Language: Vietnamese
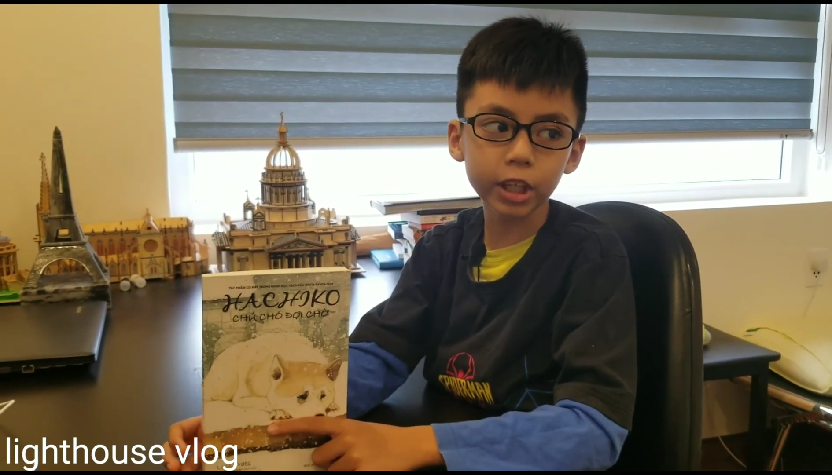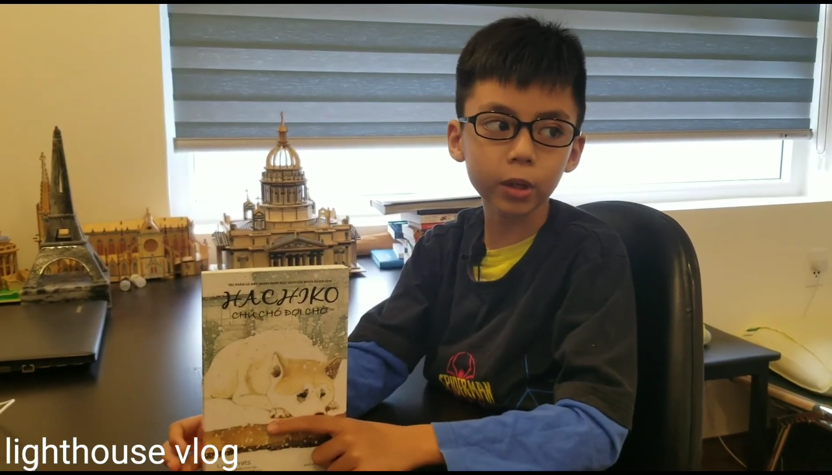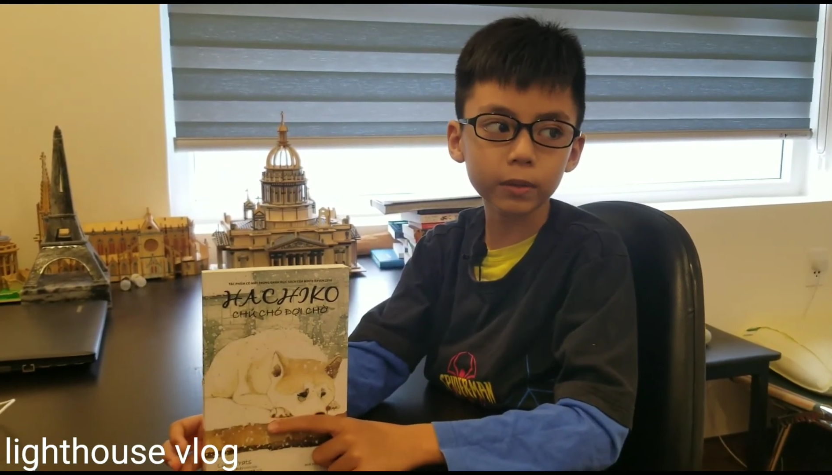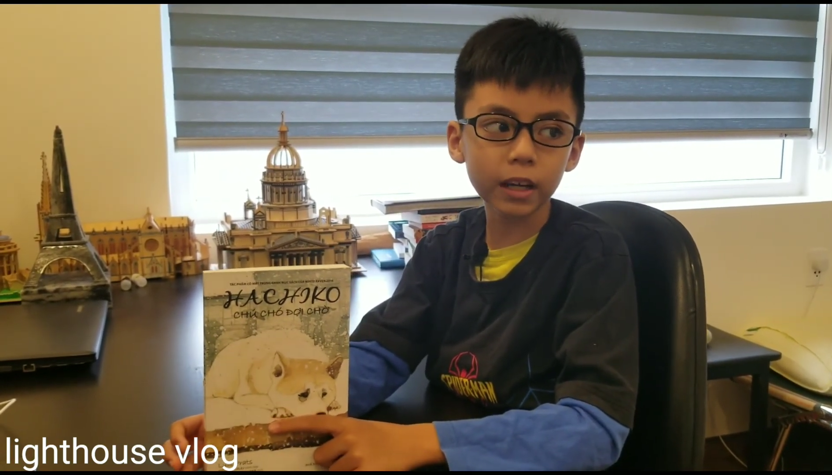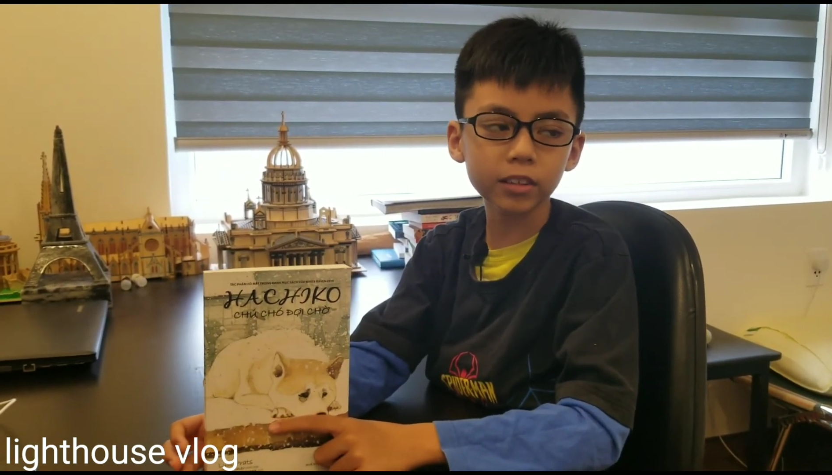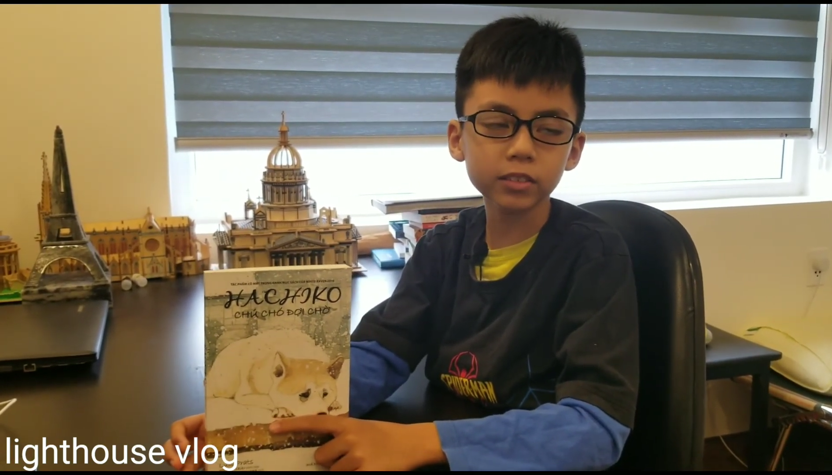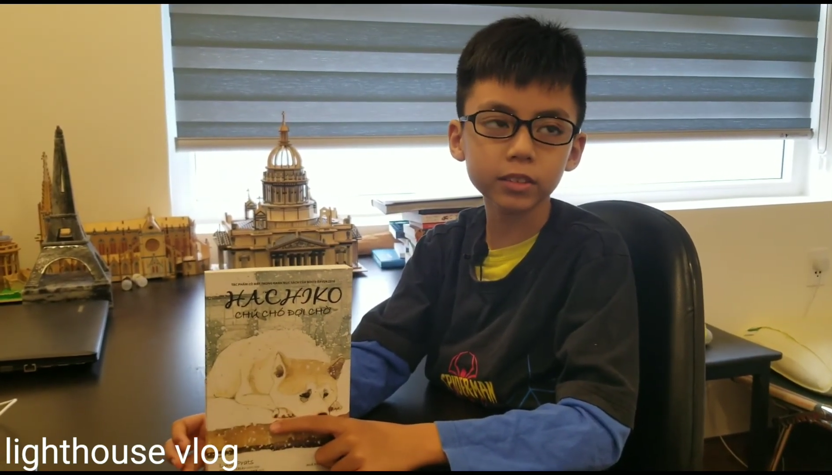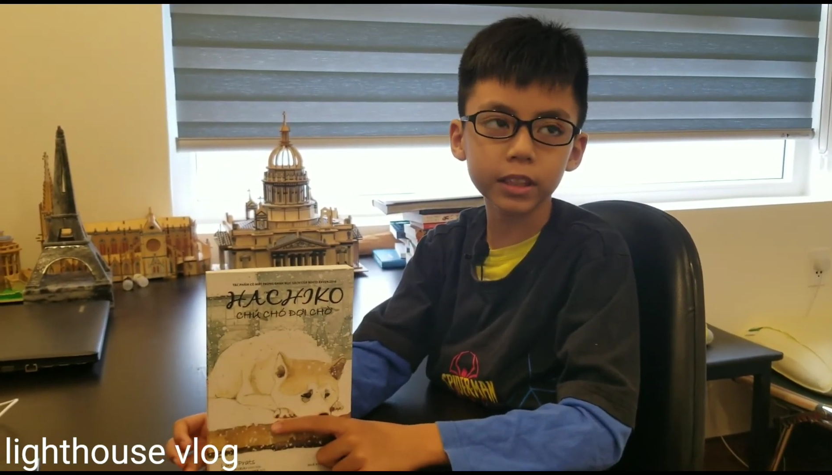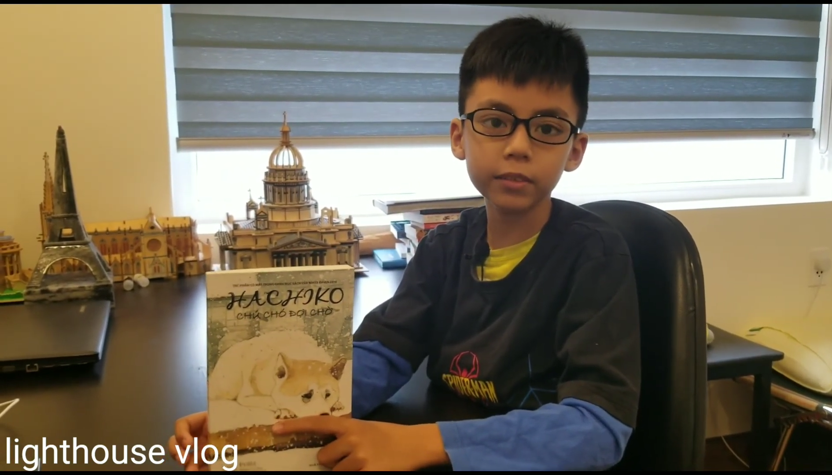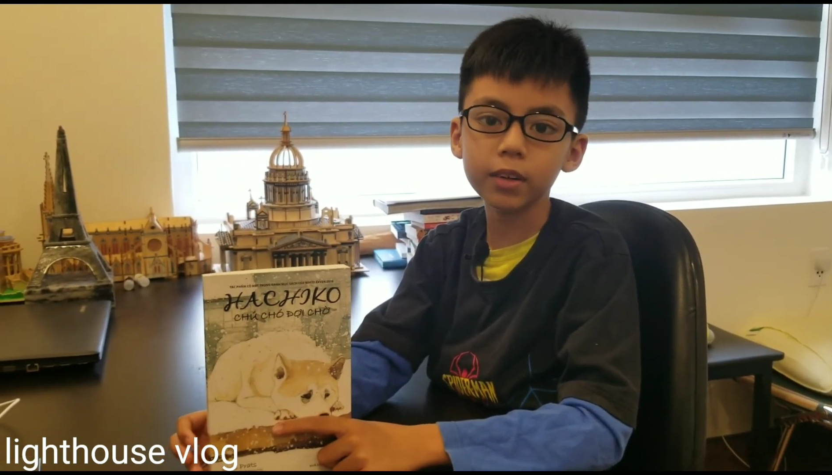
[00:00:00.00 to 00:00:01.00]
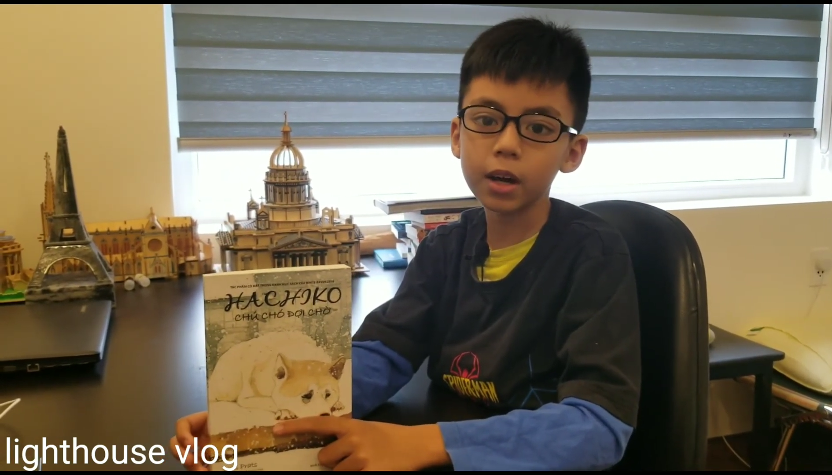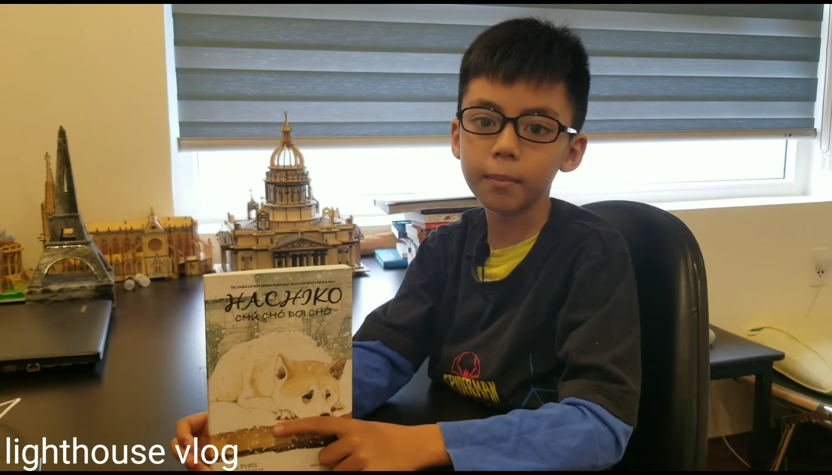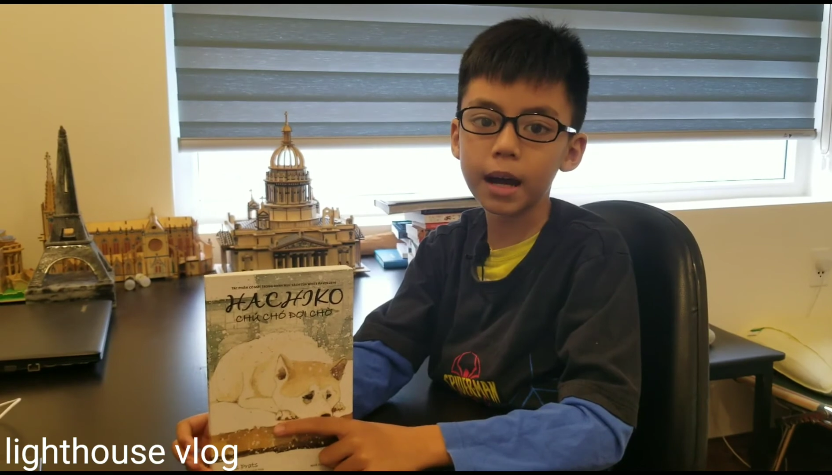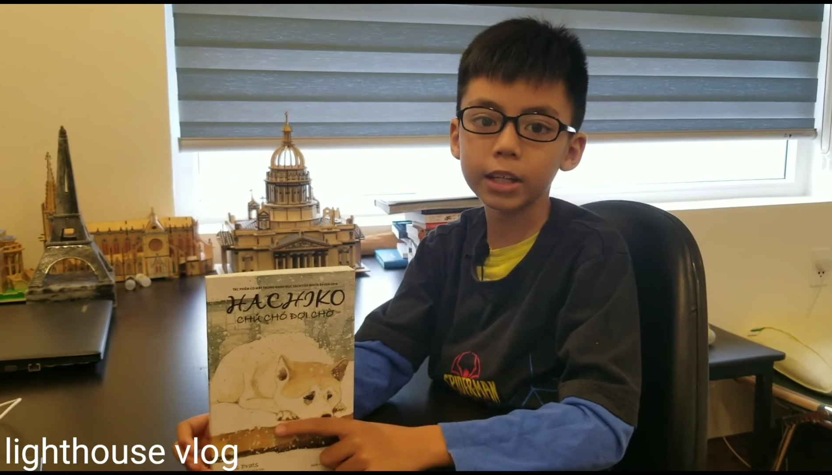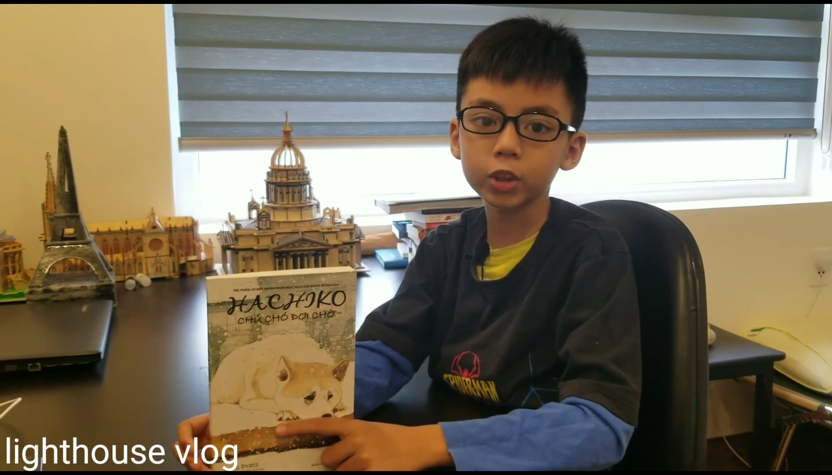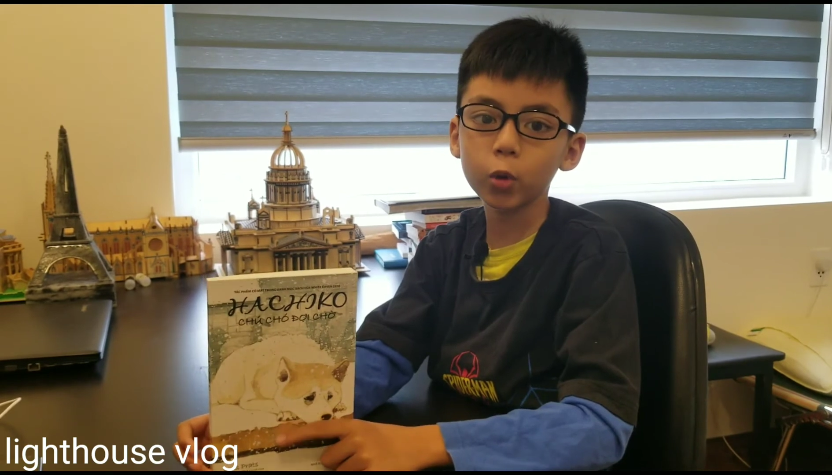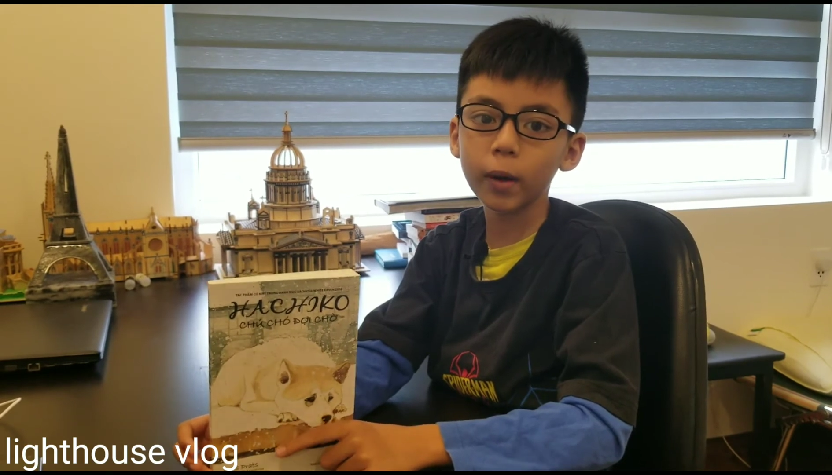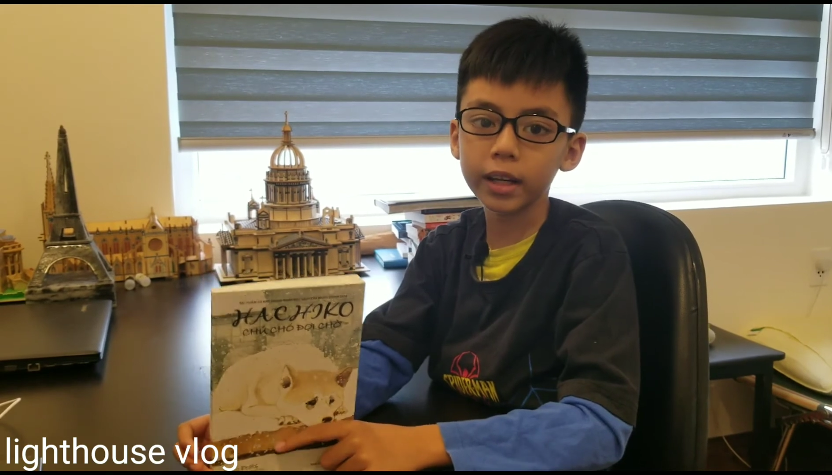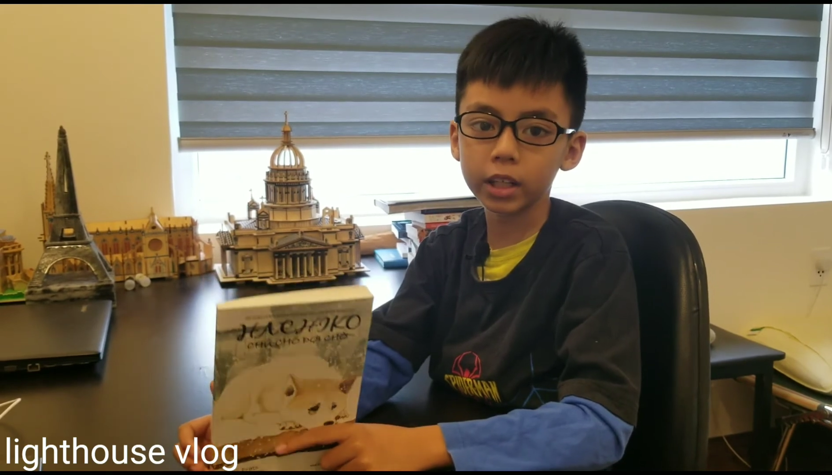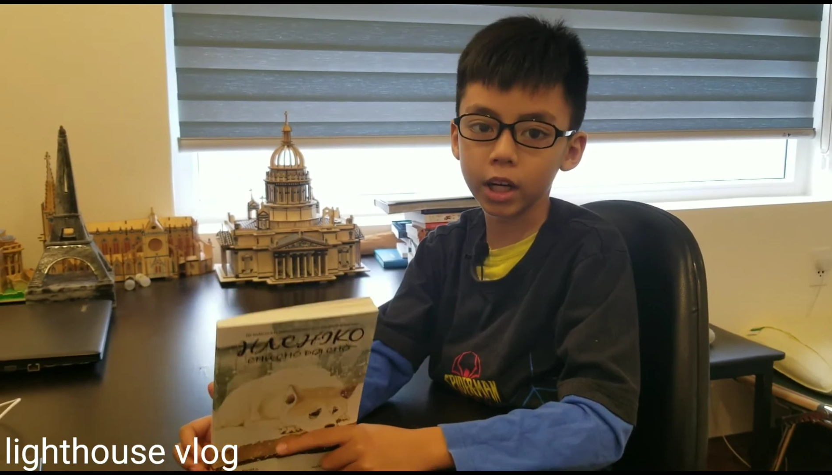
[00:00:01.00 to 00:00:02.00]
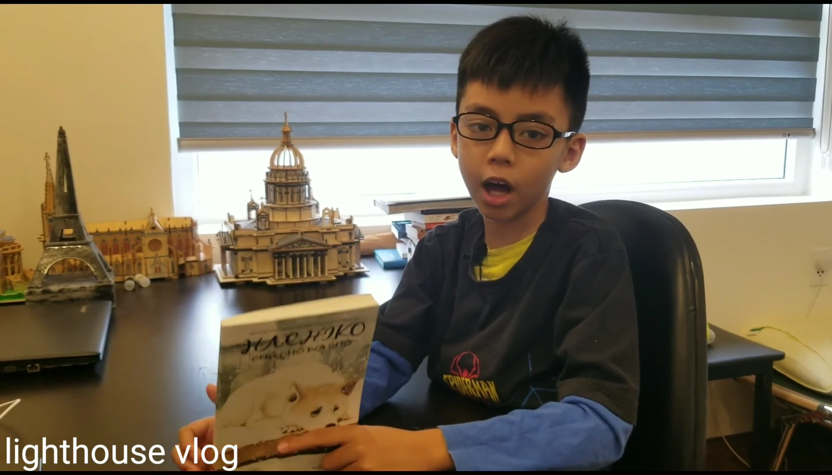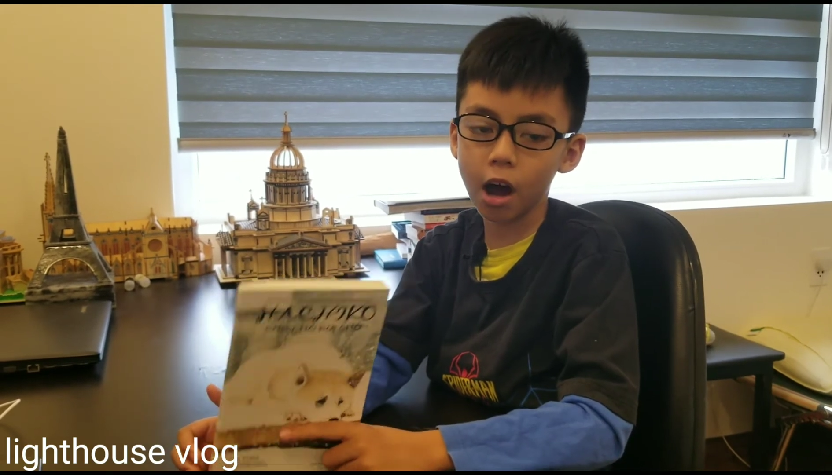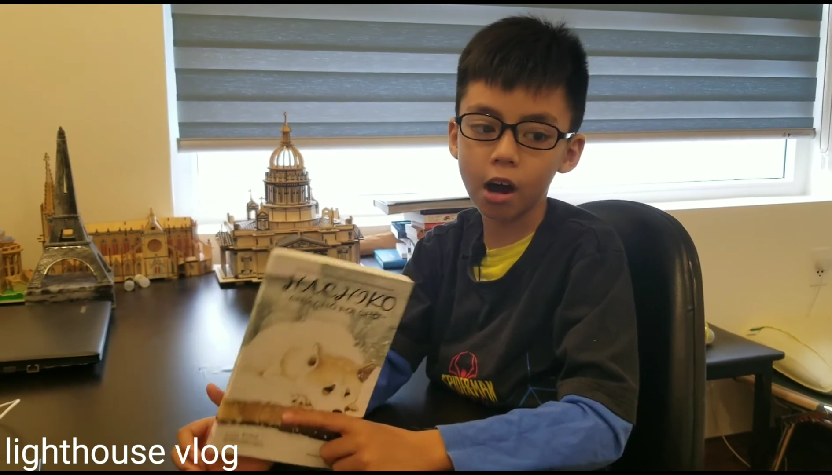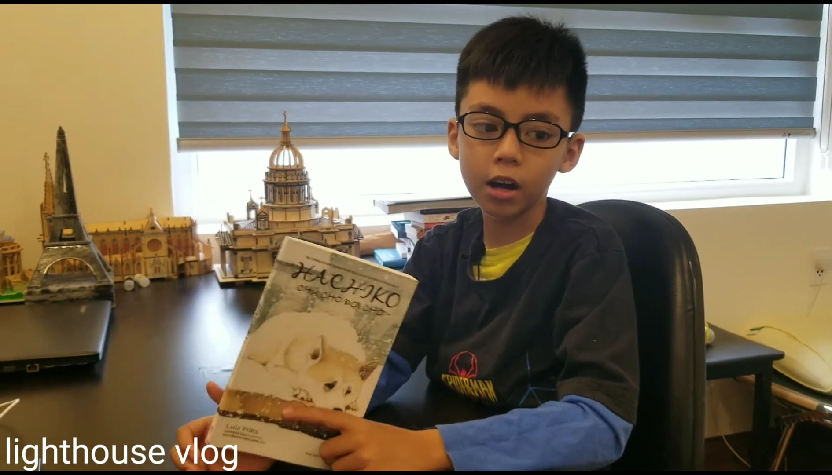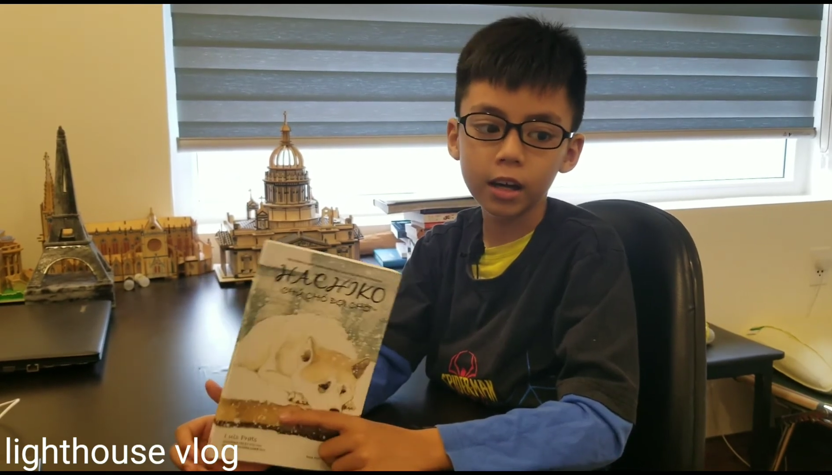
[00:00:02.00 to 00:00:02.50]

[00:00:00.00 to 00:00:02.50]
chiều tao sẽ về mà chú mày đừng lo